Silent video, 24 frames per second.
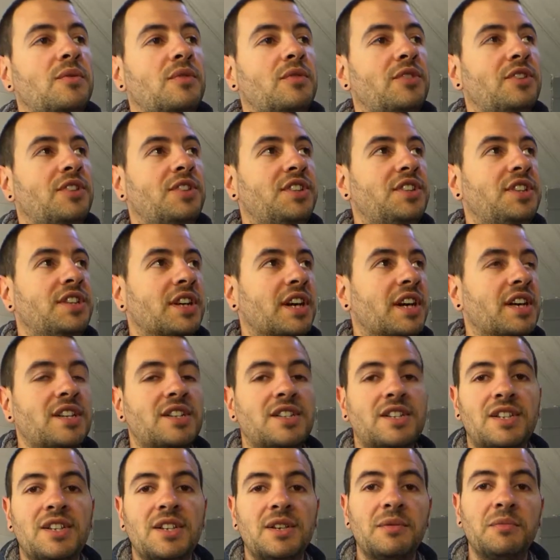d'y
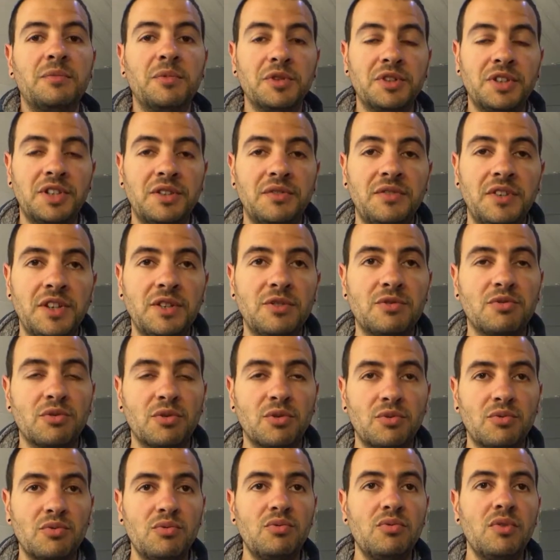rester motivé
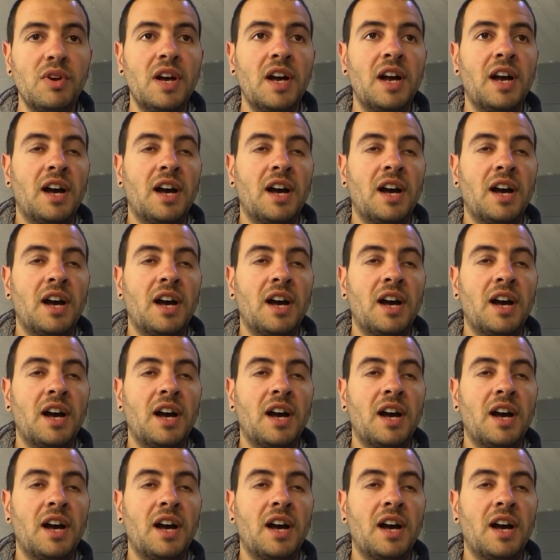surtout.